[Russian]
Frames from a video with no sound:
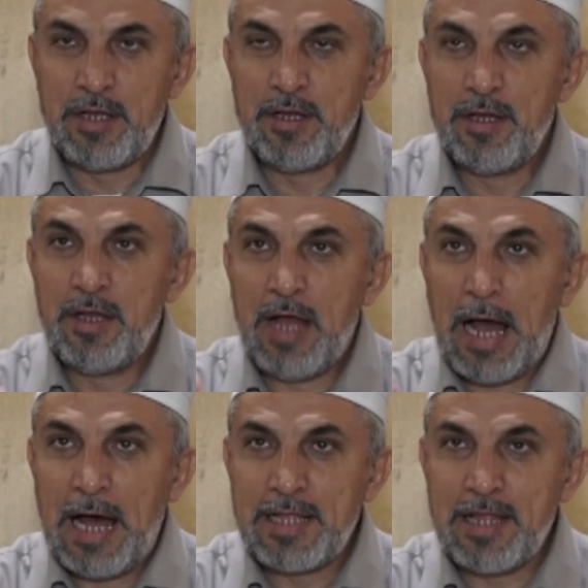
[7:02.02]
ученые
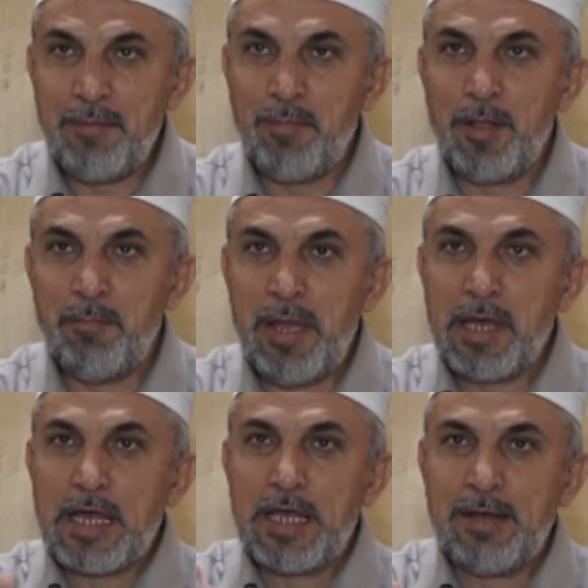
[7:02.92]
пели мавлиды.
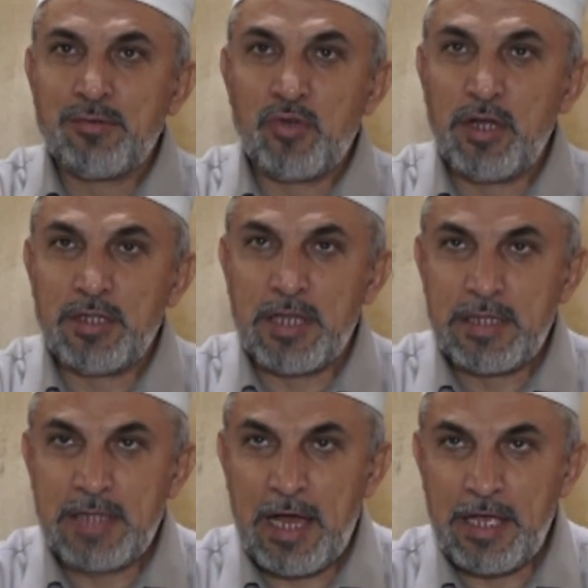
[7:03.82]
Это не
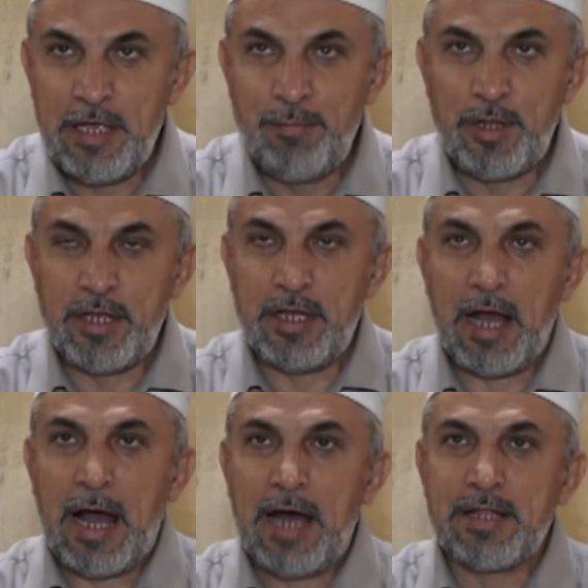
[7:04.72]
потому, что они
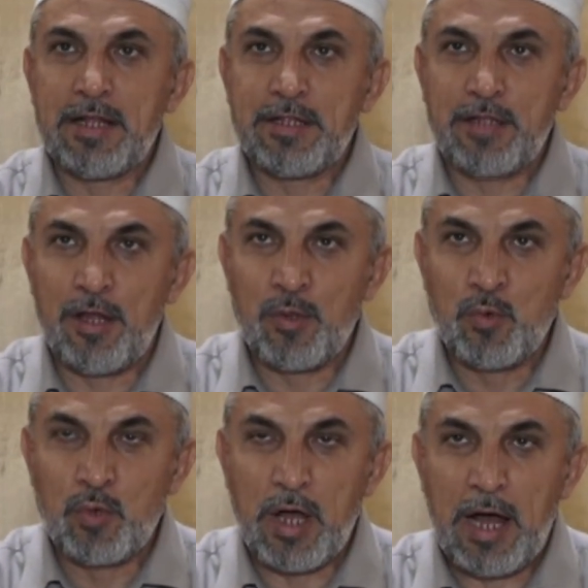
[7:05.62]
отрицают мавлиды,
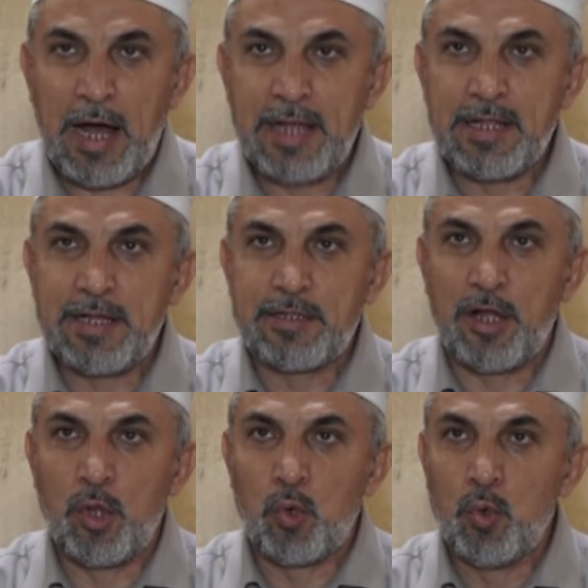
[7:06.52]
а
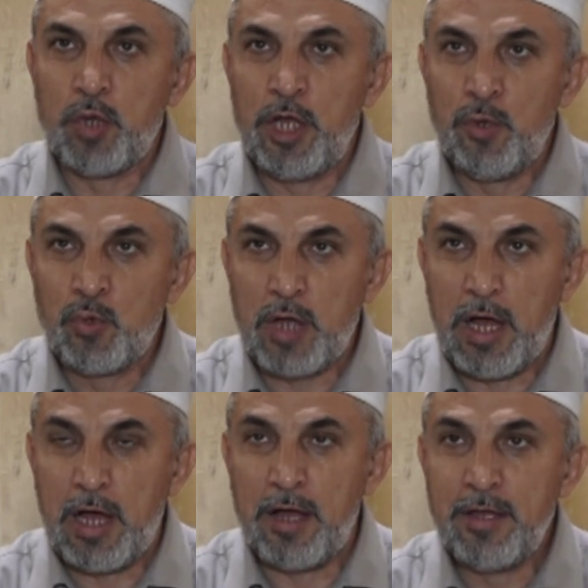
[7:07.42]
потому что у них просто не
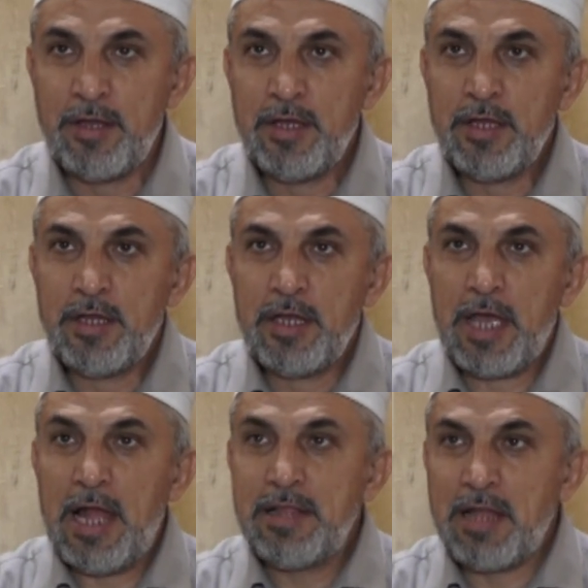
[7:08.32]
остается времени
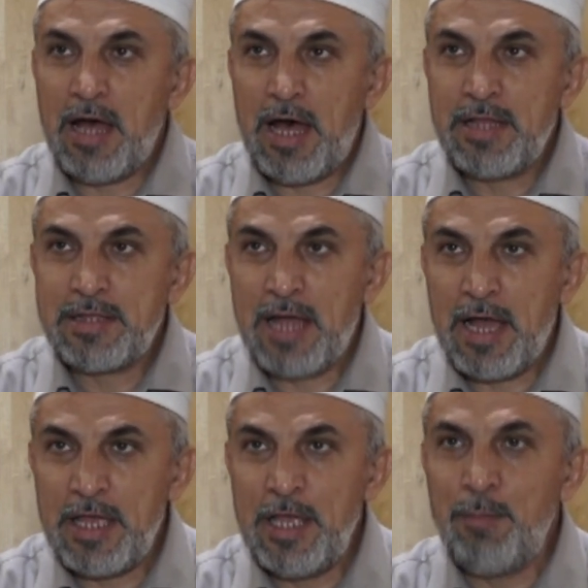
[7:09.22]
на пение мавлидов.
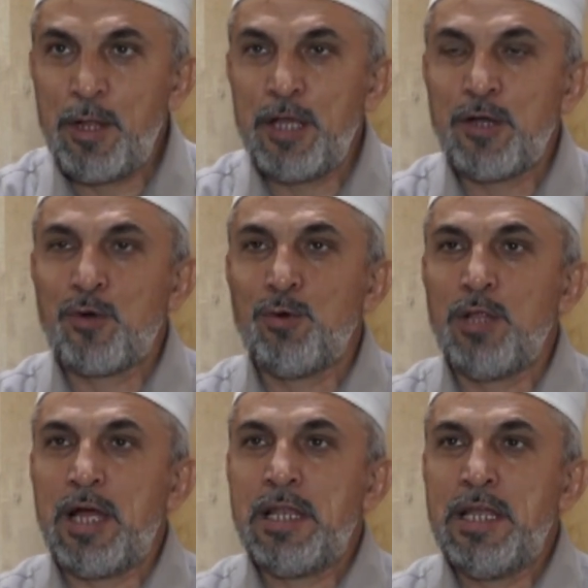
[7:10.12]
Они
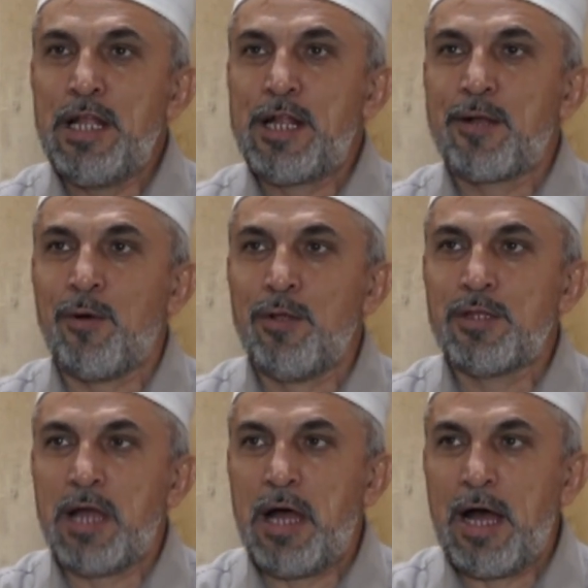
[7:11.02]
не написали бы
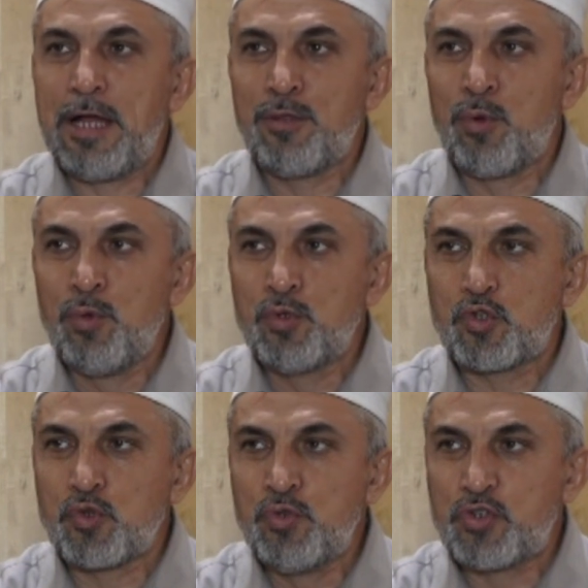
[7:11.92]
столько книг и не
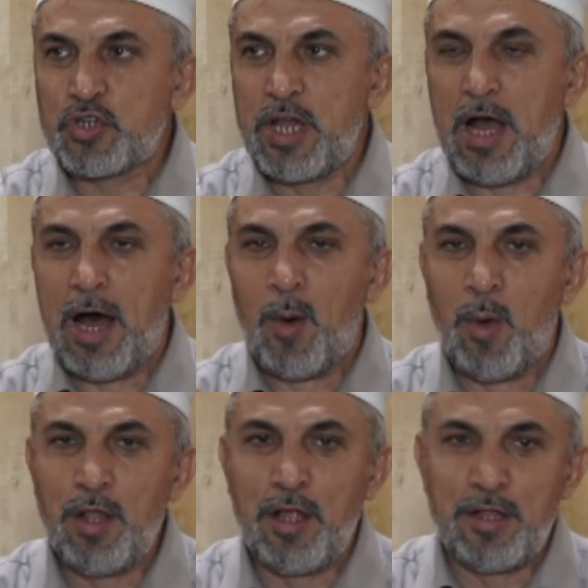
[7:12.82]
сделали бы столько
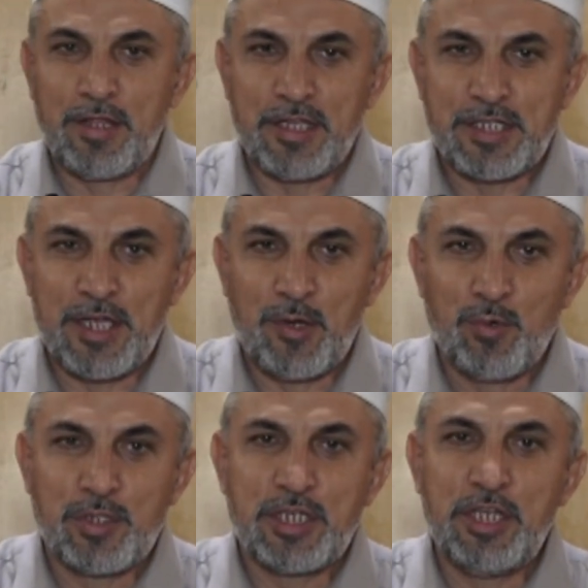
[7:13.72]
благого для
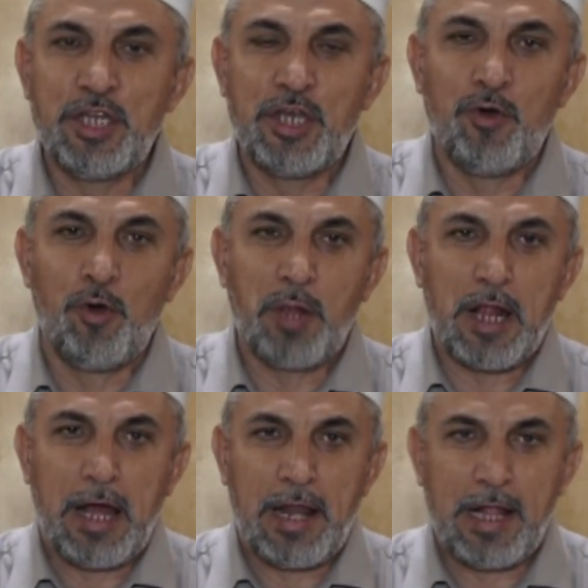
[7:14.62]
дарвата, если
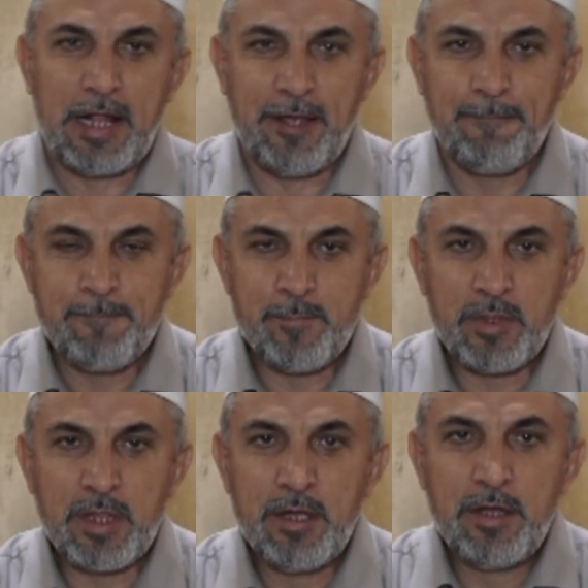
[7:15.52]
бы отвлеклись
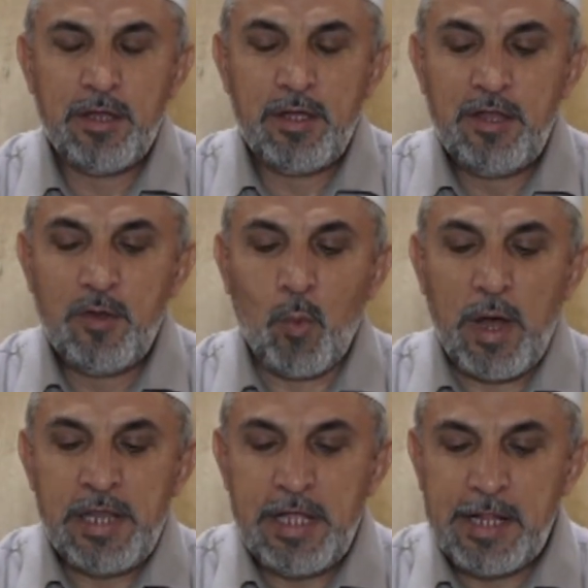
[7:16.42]
от своих
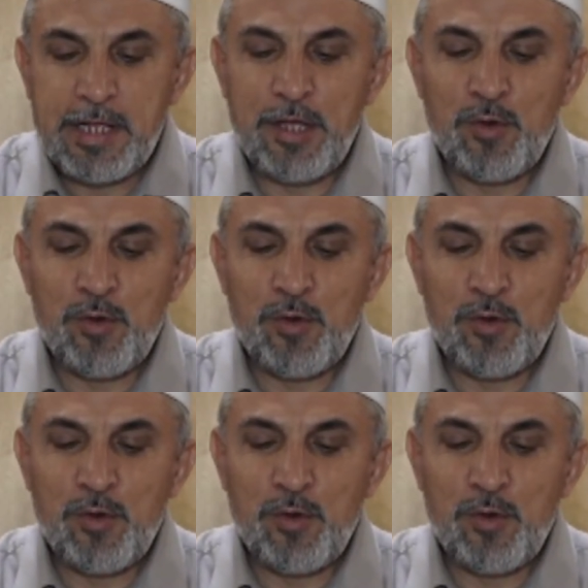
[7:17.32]
обязанностей.